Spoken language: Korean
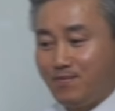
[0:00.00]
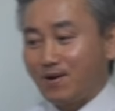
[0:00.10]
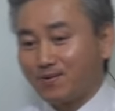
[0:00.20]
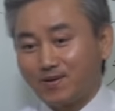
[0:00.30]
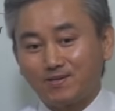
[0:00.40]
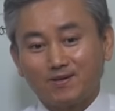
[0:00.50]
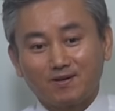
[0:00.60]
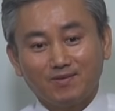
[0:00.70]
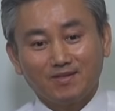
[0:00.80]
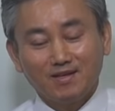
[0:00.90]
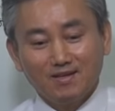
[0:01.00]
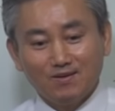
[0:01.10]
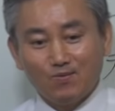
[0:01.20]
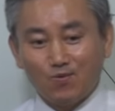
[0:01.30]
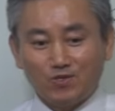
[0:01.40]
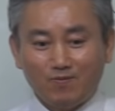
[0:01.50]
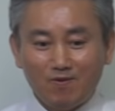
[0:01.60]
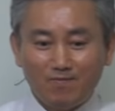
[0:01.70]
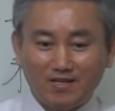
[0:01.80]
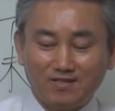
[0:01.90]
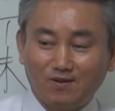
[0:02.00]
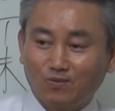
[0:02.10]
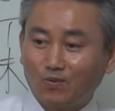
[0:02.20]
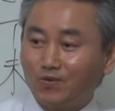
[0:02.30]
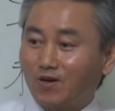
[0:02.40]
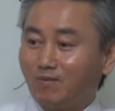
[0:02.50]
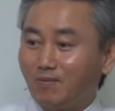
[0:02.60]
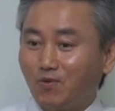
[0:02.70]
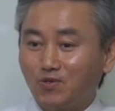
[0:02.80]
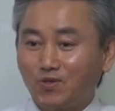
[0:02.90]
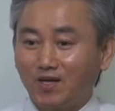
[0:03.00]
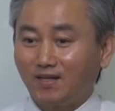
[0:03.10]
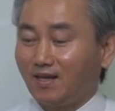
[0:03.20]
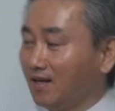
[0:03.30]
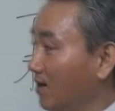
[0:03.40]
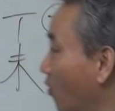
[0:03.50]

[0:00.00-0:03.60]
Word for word: 바로 그래서 여러분 51페이지를 또 여러분이 보셔야 돼.